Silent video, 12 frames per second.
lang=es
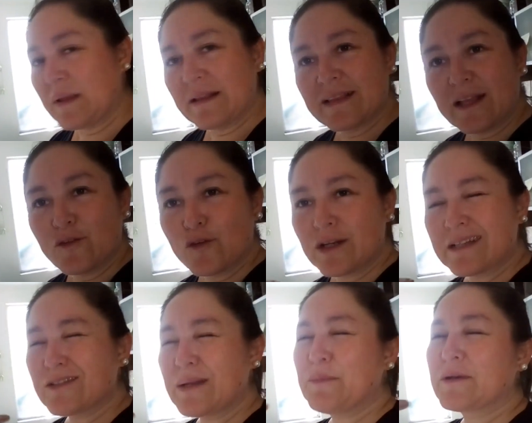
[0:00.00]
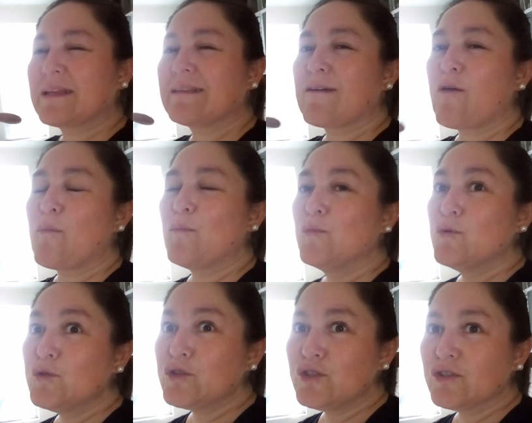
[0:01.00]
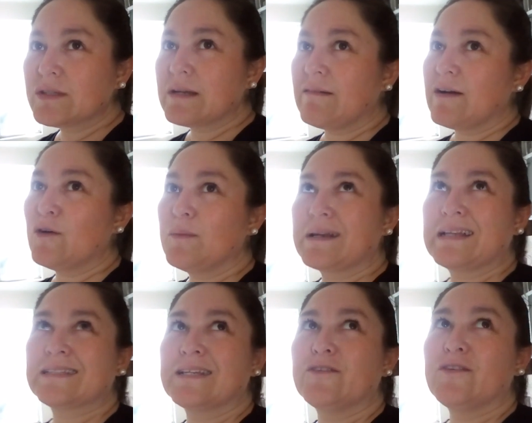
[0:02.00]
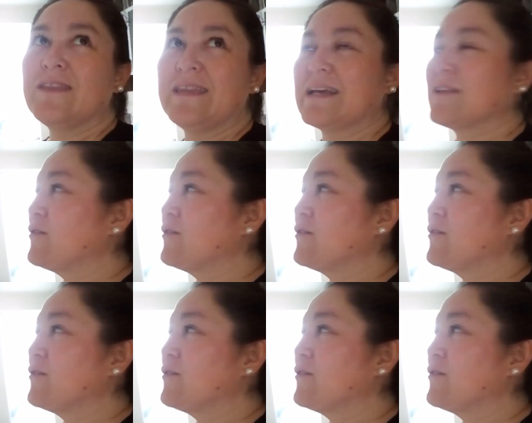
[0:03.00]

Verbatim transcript: pintando corazones porque tengo mucho trabajo para hacer hoy día.